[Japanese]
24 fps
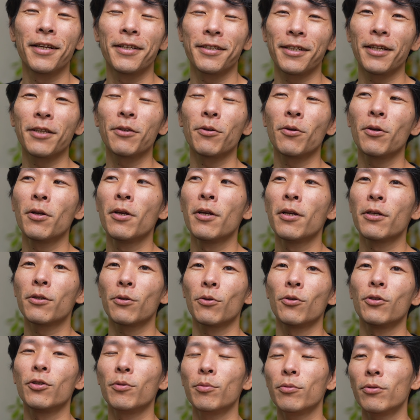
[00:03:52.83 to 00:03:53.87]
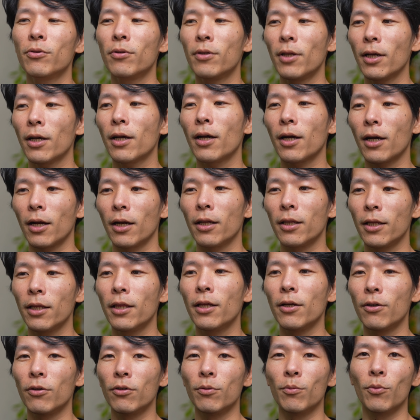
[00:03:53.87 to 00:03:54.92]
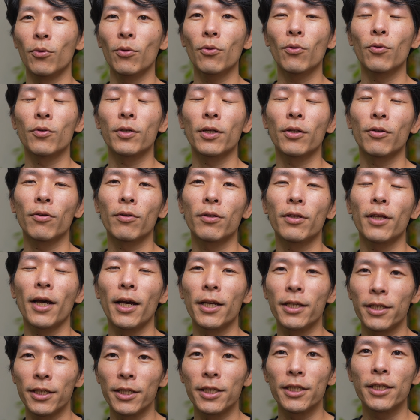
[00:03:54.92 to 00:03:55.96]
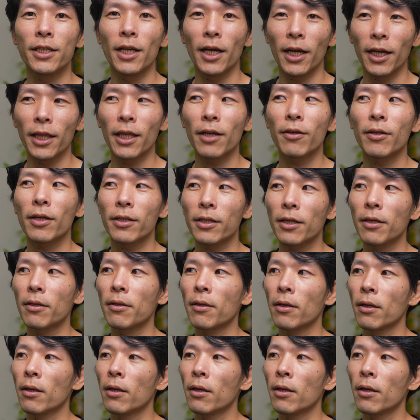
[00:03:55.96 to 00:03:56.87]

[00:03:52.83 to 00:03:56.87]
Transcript: ちゃんとその自分の中から出てくるものをちゃんと大事にしてあげてください。